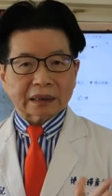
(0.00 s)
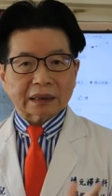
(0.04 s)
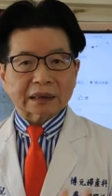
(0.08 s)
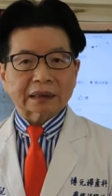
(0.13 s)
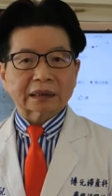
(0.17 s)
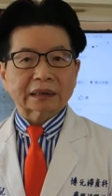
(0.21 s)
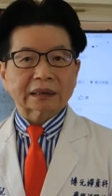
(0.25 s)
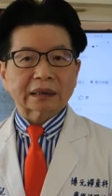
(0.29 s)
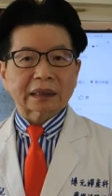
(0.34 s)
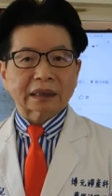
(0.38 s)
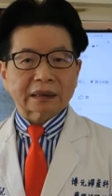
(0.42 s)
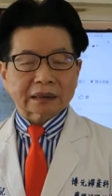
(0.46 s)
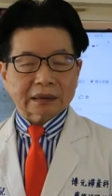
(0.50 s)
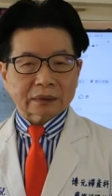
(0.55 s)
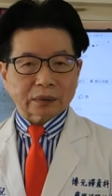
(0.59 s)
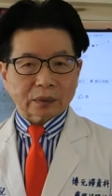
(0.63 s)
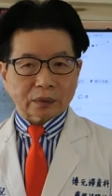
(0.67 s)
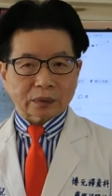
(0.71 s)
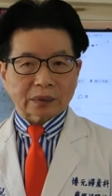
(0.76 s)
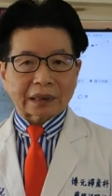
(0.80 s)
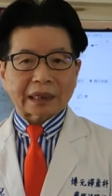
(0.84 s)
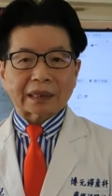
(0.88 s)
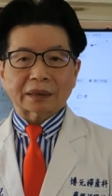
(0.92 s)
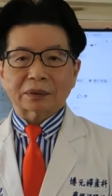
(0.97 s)
检查正在
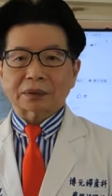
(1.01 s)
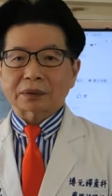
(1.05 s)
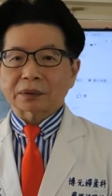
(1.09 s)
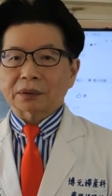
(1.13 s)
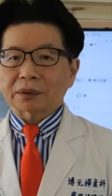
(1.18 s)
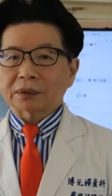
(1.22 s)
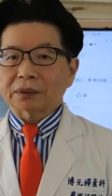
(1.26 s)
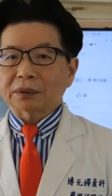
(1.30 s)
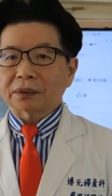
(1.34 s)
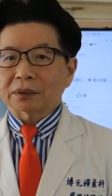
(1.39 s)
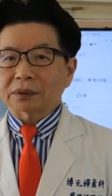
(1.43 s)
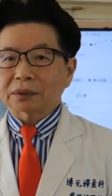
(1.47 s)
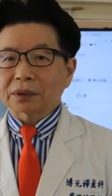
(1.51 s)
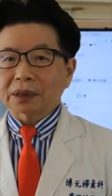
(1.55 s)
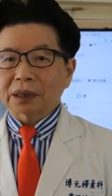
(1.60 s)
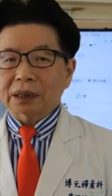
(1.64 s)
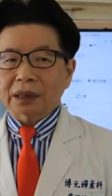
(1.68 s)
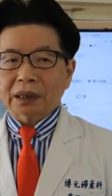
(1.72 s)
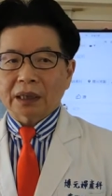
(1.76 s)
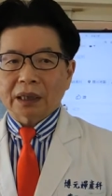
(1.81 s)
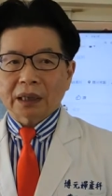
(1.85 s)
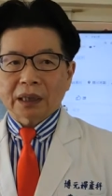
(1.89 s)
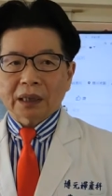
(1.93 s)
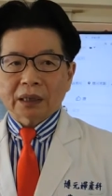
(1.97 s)
做当中，所
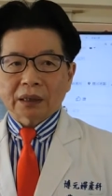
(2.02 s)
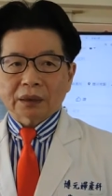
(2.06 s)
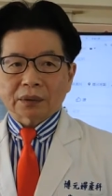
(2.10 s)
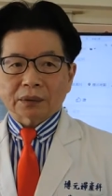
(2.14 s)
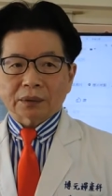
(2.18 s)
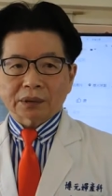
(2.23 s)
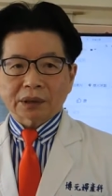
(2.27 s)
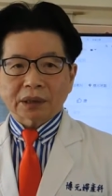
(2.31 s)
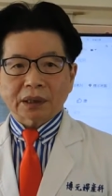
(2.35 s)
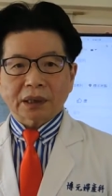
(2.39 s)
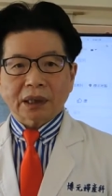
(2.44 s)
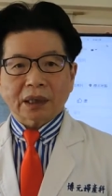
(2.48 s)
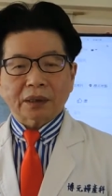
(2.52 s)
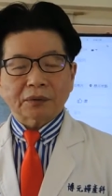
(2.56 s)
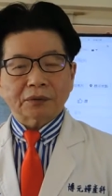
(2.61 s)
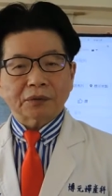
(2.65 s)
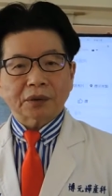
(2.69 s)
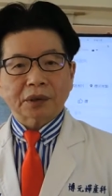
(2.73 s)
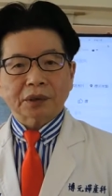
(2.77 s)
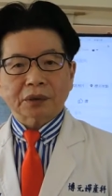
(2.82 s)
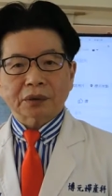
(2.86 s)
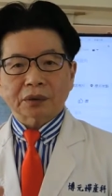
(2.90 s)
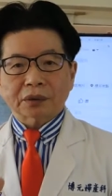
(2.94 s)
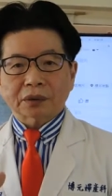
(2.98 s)
以我这里要
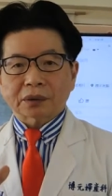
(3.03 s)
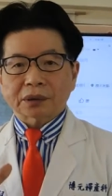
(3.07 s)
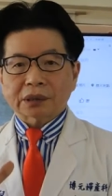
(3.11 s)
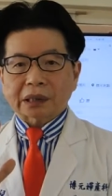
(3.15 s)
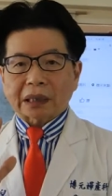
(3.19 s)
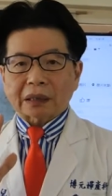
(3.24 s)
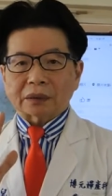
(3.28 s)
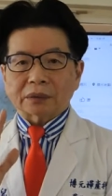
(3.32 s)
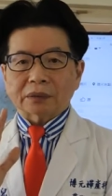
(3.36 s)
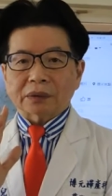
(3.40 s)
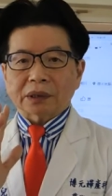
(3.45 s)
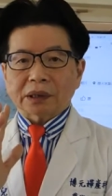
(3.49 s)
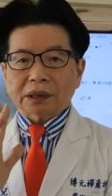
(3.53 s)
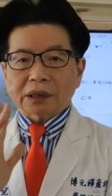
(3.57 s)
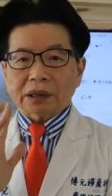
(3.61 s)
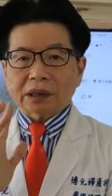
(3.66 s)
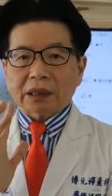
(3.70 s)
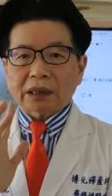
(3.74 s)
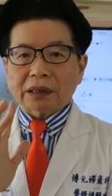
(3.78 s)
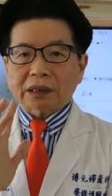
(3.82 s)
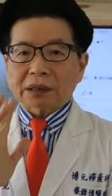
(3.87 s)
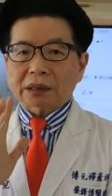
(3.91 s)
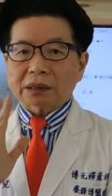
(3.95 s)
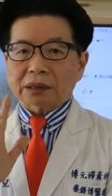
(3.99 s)
呼吁，就是说，假如你今
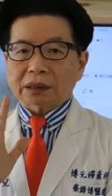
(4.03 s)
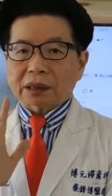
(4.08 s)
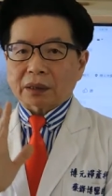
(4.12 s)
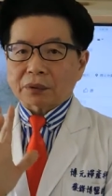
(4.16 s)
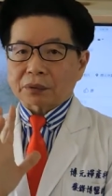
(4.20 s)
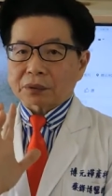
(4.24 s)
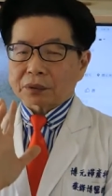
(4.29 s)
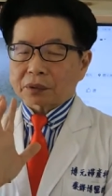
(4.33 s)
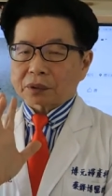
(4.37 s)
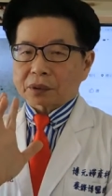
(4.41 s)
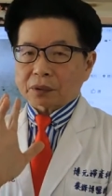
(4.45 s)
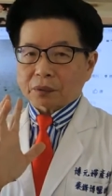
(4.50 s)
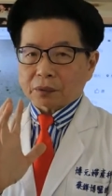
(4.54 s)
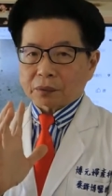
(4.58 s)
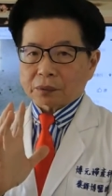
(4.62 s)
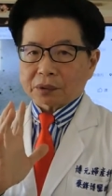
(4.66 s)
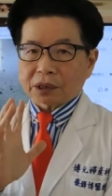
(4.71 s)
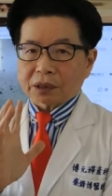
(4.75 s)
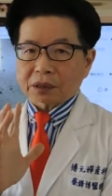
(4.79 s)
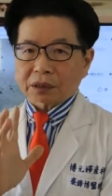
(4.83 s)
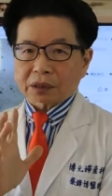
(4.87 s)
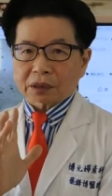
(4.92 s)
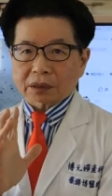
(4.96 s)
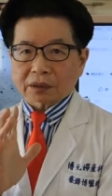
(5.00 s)
天是少数的无
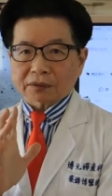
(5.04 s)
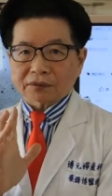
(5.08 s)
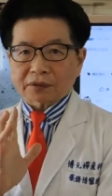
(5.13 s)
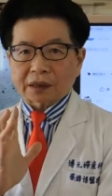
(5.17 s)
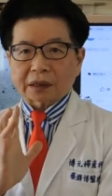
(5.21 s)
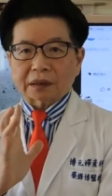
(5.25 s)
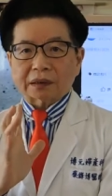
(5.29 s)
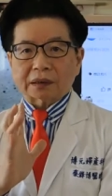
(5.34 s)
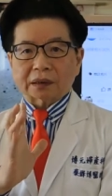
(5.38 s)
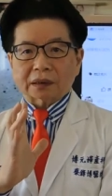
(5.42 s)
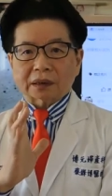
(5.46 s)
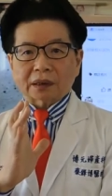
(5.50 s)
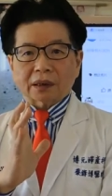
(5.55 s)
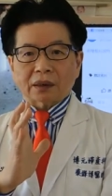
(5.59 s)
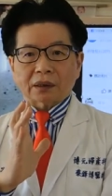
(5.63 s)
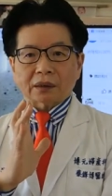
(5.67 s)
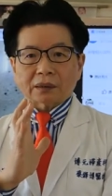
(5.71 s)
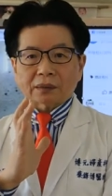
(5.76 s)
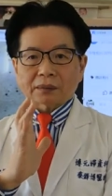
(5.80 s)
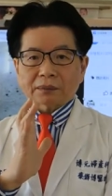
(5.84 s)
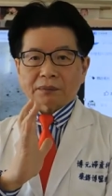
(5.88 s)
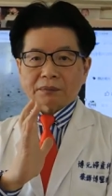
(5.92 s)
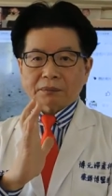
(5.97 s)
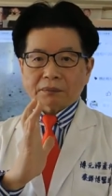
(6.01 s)
精症的患者哈，
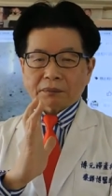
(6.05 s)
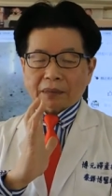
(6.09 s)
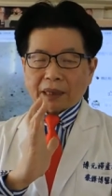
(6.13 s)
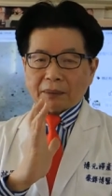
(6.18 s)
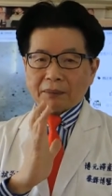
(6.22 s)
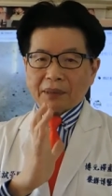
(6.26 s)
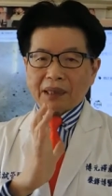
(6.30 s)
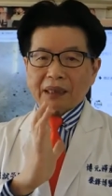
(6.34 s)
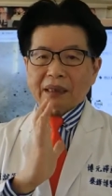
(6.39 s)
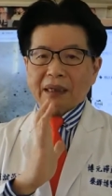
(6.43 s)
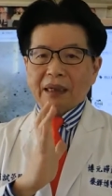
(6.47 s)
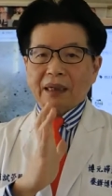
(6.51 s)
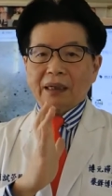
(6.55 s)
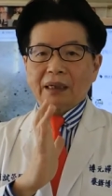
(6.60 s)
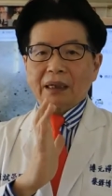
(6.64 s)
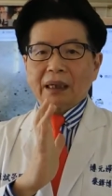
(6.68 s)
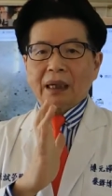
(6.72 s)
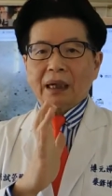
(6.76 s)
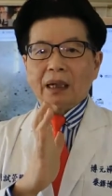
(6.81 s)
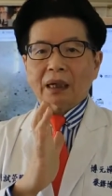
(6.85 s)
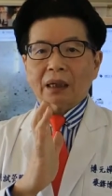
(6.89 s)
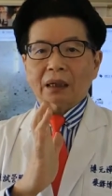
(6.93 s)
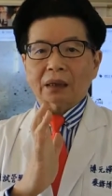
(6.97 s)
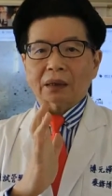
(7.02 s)
马命讲的
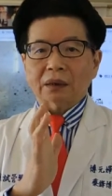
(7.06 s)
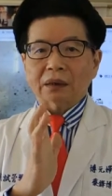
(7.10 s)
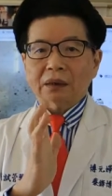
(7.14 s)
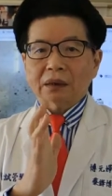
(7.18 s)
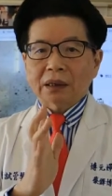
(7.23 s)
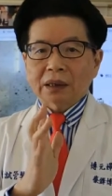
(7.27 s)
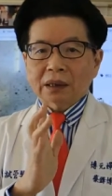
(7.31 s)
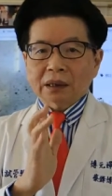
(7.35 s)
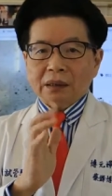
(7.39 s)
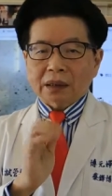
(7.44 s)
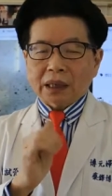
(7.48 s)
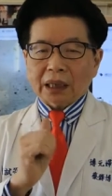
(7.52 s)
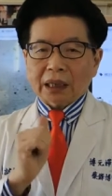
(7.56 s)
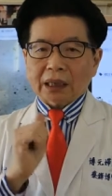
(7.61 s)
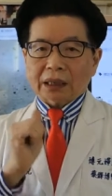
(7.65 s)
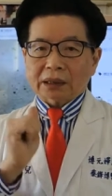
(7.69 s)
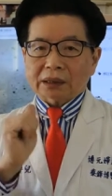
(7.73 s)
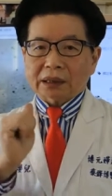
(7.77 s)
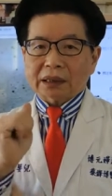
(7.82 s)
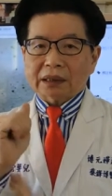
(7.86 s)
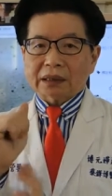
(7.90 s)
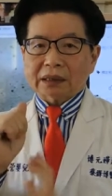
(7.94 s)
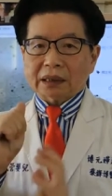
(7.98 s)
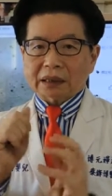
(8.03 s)
哈，第一
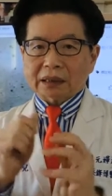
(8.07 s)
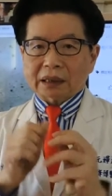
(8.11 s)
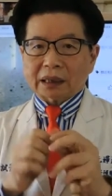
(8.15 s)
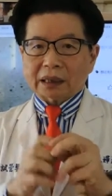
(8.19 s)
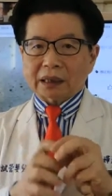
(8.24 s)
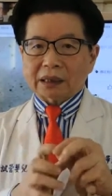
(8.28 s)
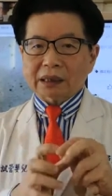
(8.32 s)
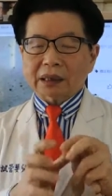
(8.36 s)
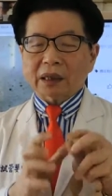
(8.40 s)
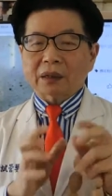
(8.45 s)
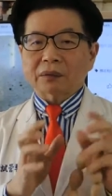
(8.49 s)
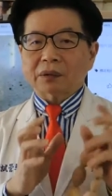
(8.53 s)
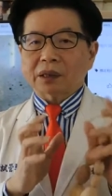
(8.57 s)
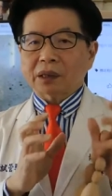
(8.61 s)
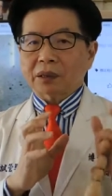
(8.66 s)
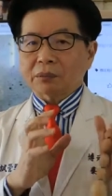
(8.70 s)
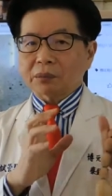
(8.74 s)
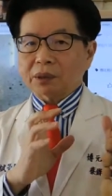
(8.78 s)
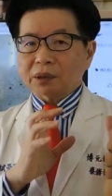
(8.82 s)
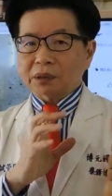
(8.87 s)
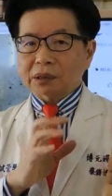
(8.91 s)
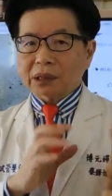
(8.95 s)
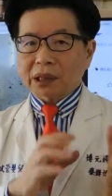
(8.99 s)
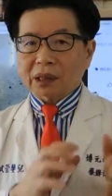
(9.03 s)
个先检查你到底有
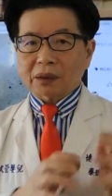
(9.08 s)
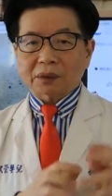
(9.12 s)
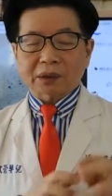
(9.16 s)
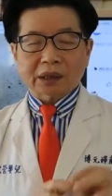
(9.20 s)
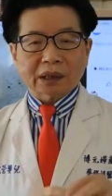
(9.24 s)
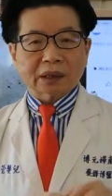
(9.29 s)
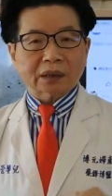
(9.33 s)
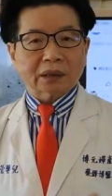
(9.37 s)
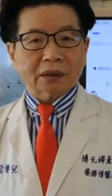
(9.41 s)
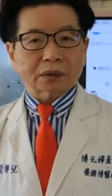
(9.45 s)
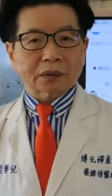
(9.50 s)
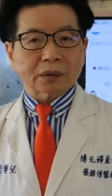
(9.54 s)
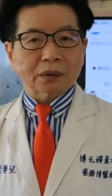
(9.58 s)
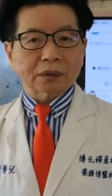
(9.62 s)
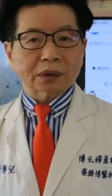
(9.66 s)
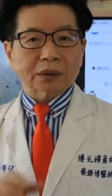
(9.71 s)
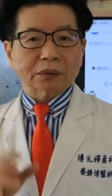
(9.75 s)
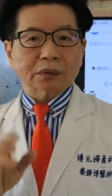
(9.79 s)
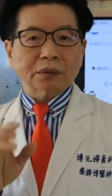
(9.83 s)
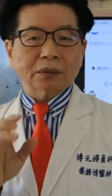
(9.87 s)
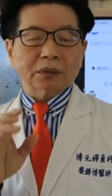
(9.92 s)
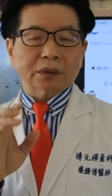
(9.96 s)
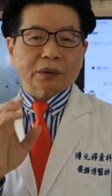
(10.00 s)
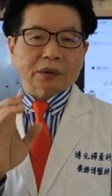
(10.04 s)
没有造精的功
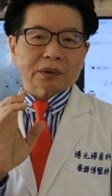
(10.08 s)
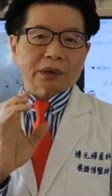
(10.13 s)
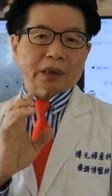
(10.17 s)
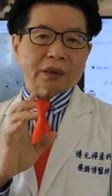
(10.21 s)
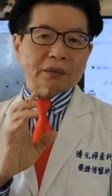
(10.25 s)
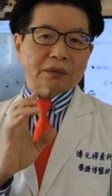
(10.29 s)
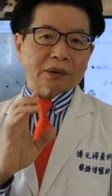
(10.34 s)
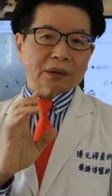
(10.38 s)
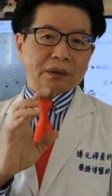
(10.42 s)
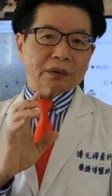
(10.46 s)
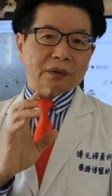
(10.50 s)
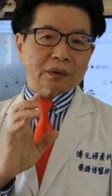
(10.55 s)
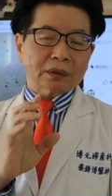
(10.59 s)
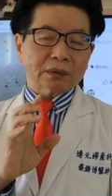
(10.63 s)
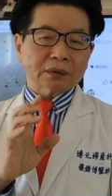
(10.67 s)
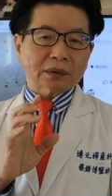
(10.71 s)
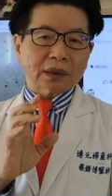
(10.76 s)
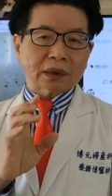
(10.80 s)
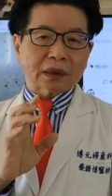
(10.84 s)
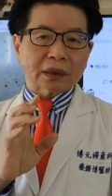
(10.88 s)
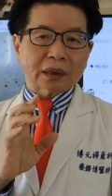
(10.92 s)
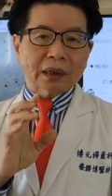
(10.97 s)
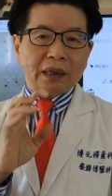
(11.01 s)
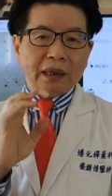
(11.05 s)
能，如果有造精的功
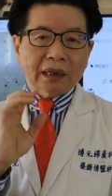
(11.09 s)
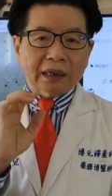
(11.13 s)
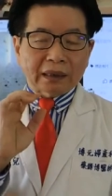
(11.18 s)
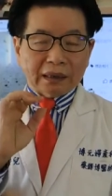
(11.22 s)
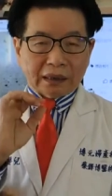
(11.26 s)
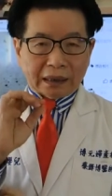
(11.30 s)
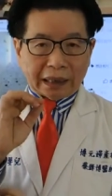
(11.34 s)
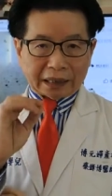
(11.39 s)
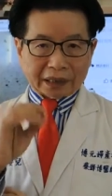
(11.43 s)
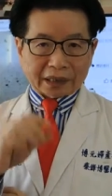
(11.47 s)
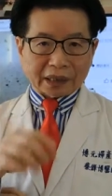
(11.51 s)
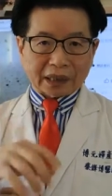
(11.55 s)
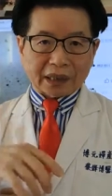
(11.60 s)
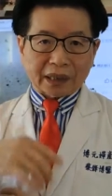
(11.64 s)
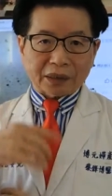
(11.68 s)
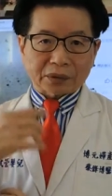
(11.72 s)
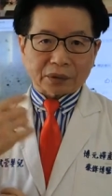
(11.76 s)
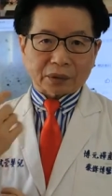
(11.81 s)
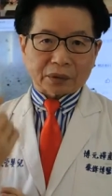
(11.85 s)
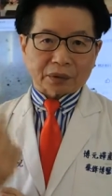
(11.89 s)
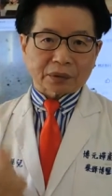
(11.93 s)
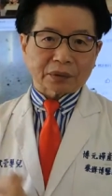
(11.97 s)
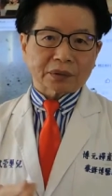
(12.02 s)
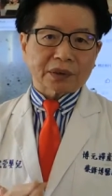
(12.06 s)
能，你还是可以
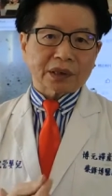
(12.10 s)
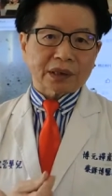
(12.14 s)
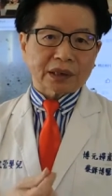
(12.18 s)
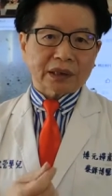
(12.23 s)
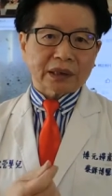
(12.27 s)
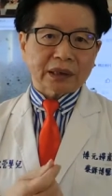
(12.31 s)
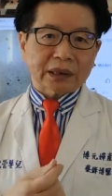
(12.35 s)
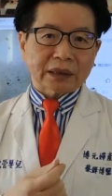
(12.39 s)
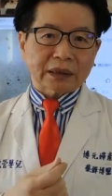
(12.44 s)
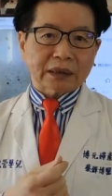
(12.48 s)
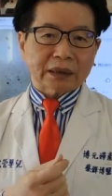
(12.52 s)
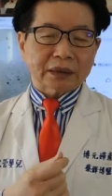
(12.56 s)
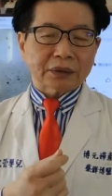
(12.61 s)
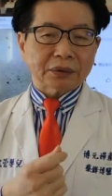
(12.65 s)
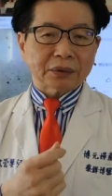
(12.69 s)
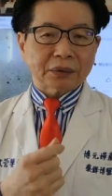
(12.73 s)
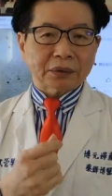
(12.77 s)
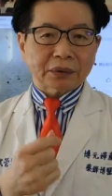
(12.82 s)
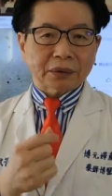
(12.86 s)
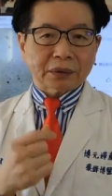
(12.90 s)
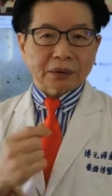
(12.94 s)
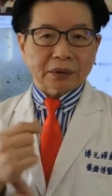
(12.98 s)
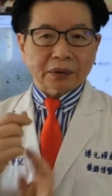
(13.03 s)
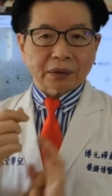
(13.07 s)
手术取精去
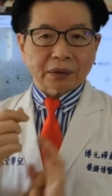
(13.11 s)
